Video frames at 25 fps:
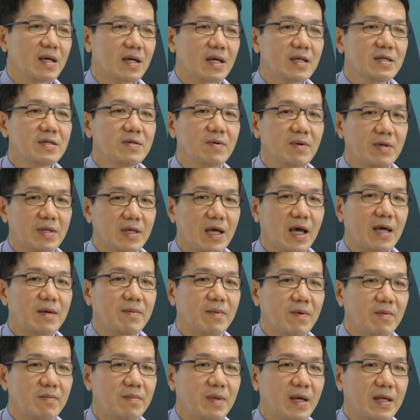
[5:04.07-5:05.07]
นั้นส่วนใหญ่
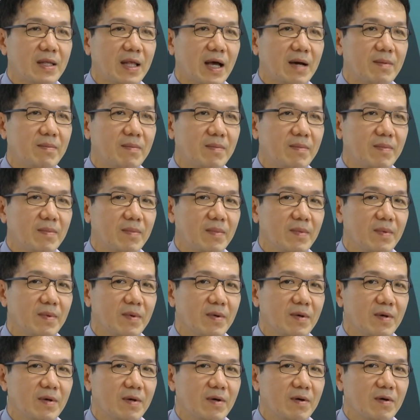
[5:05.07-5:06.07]
ผมแนะ
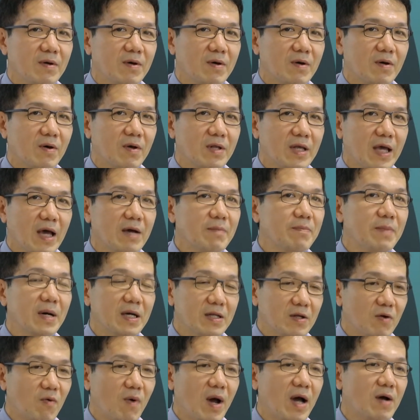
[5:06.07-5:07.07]
นำค่อนข้าง
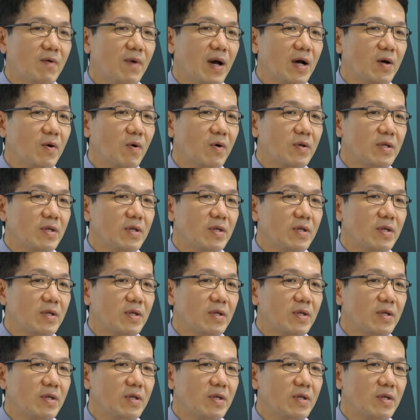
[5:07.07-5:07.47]
เปิดกว้างว่า